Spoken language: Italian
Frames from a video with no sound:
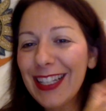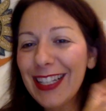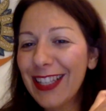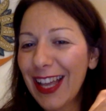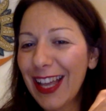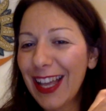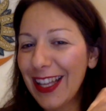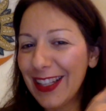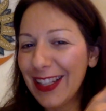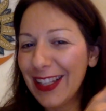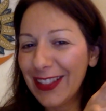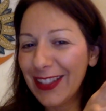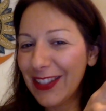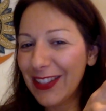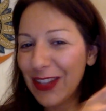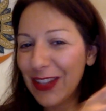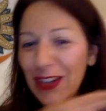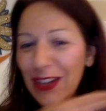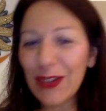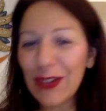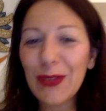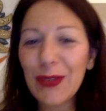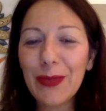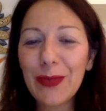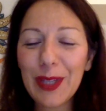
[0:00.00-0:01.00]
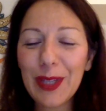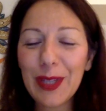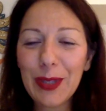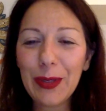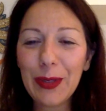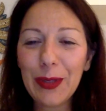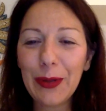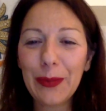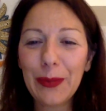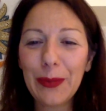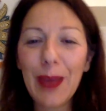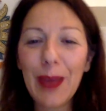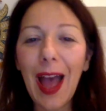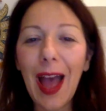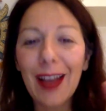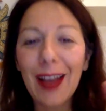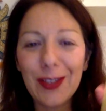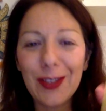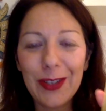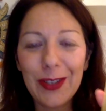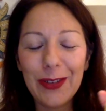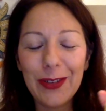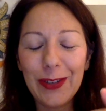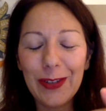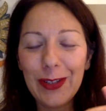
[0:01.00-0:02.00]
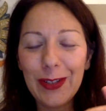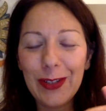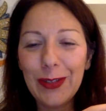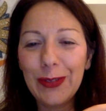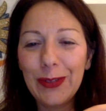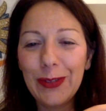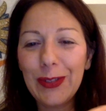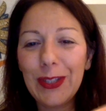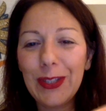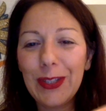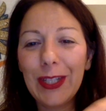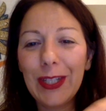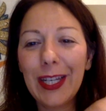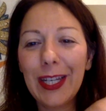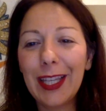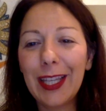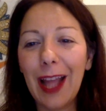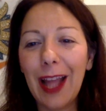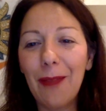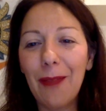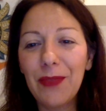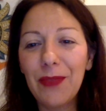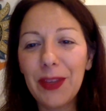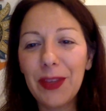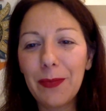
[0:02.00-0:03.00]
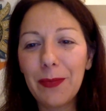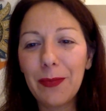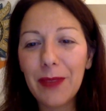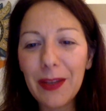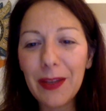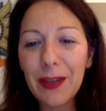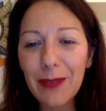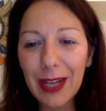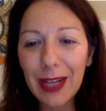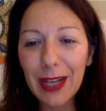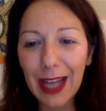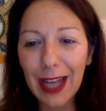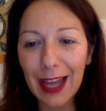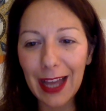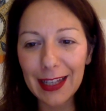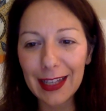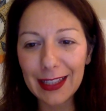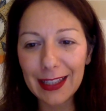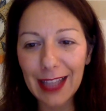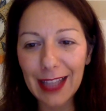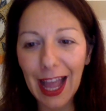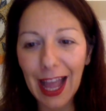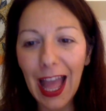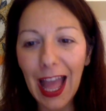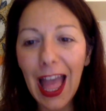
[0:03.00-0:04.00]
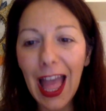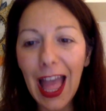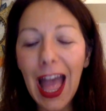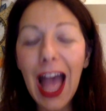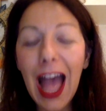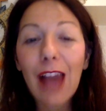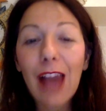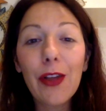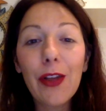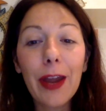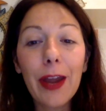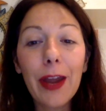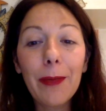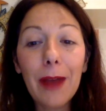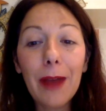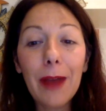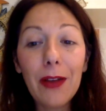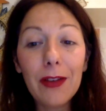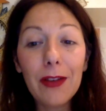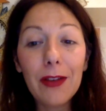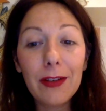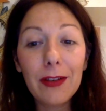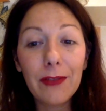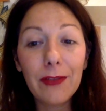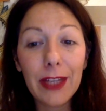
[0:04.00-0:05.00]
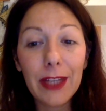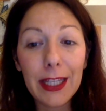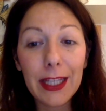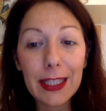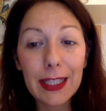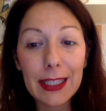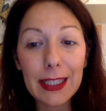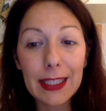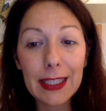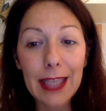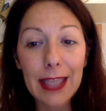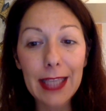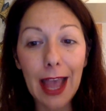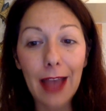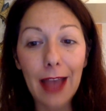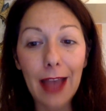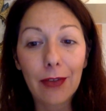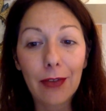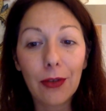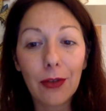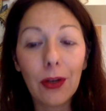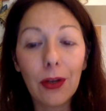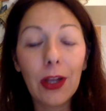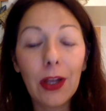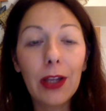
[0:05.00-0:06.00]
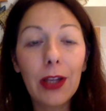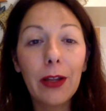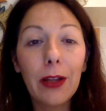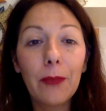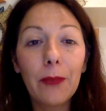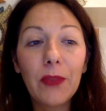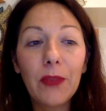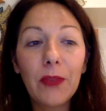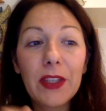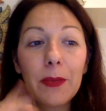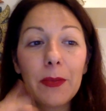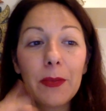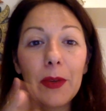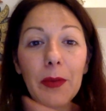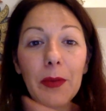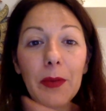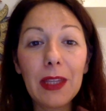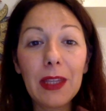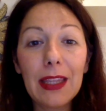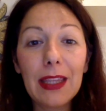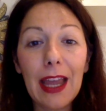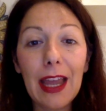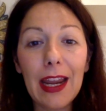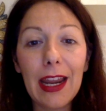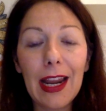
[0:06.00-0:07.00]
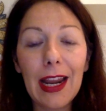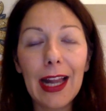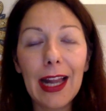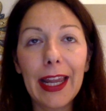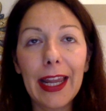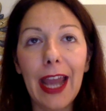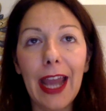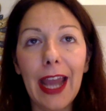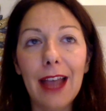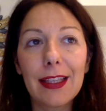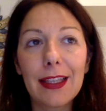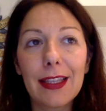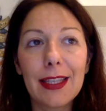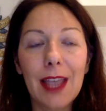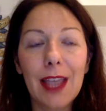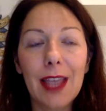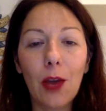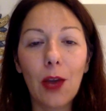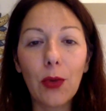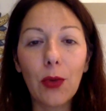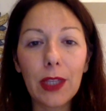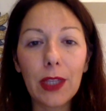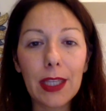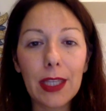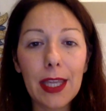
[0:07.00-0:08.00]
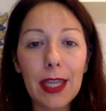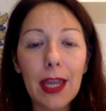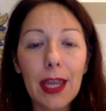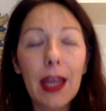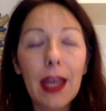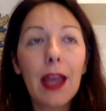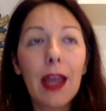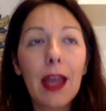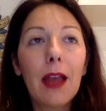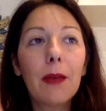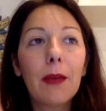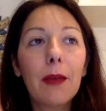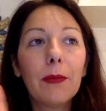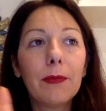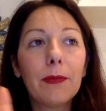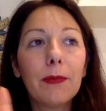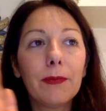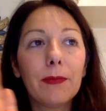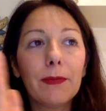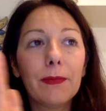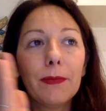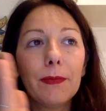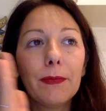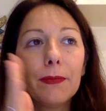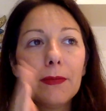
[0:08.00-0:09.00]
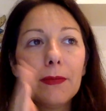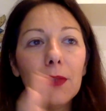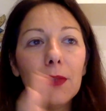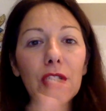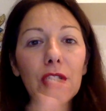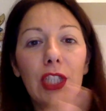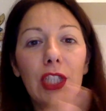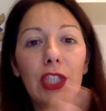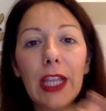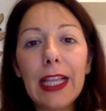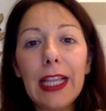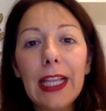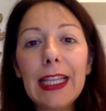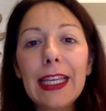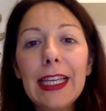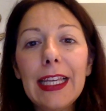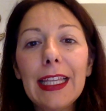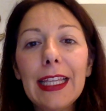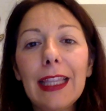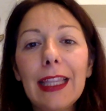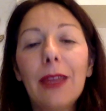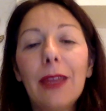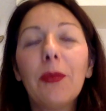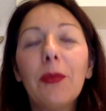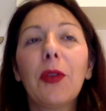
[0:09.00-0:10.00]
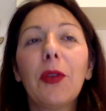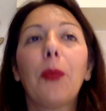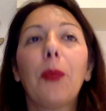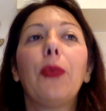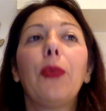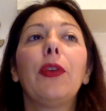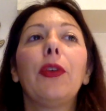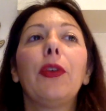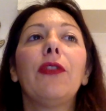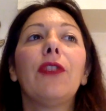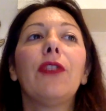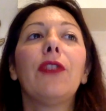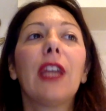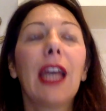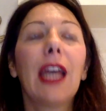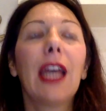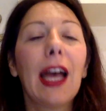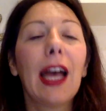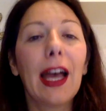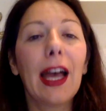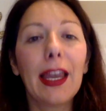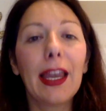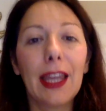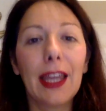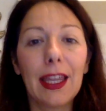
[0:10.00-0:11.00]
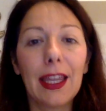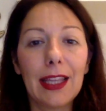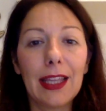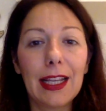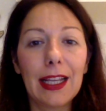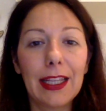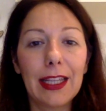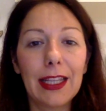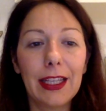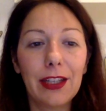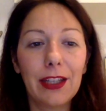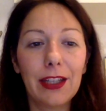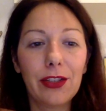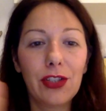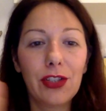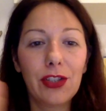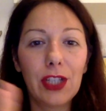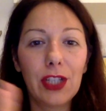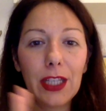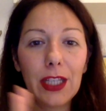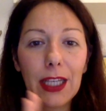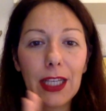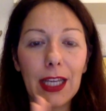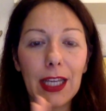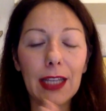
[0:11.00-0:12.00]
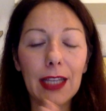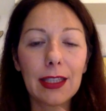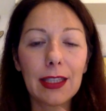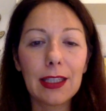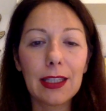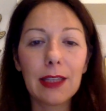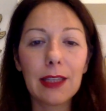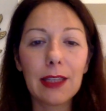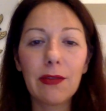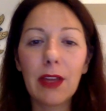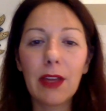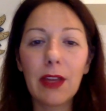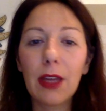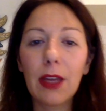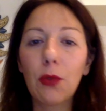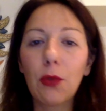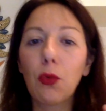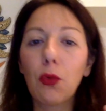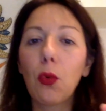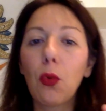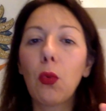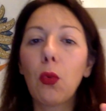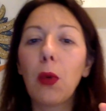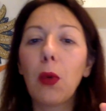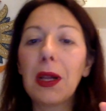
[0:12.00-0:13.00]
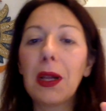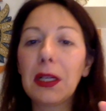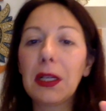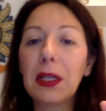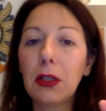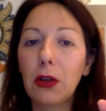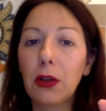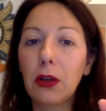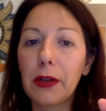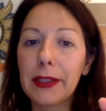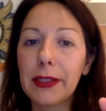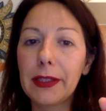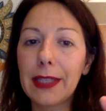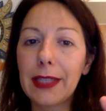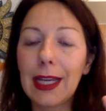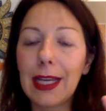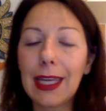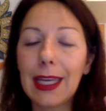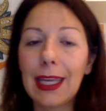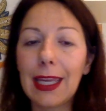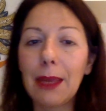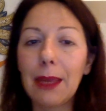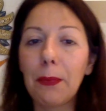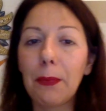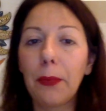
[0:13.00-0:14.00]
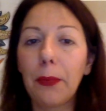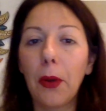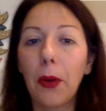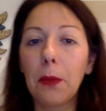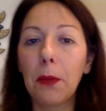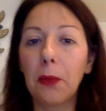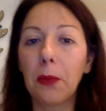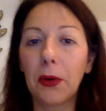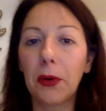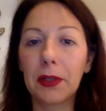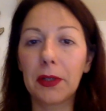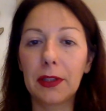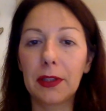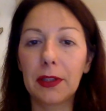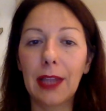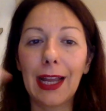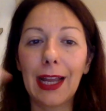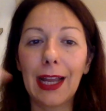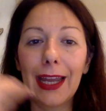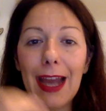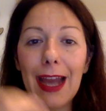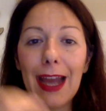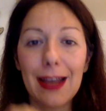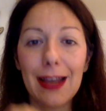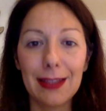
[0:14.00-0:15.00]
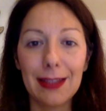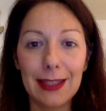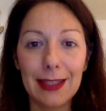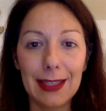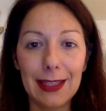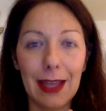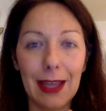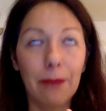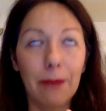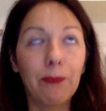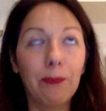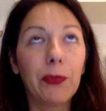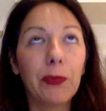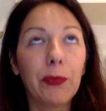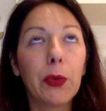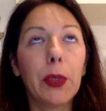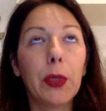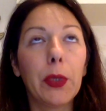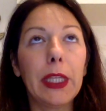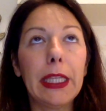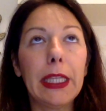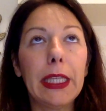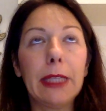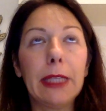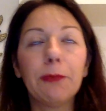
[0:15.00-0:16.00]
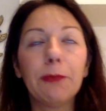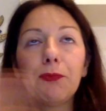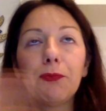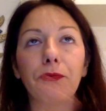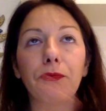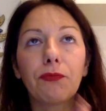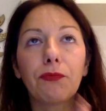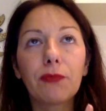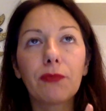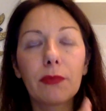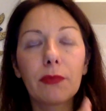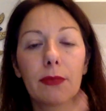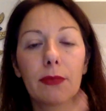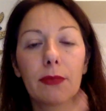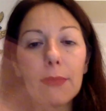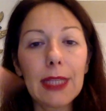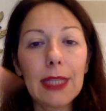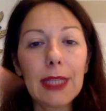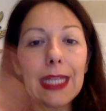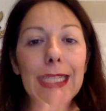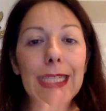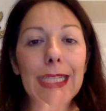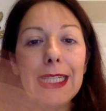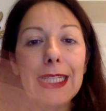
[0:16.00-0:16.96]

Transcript: cioè questo argomento piace, vogliono uscire tanti. Prima carta, allora Paolo il veneziano, eh, sperimentare la grazia, quindi mh, mm, scegliete per purificare dalle energie negative un qualcosa che poi porta grazia, quindi le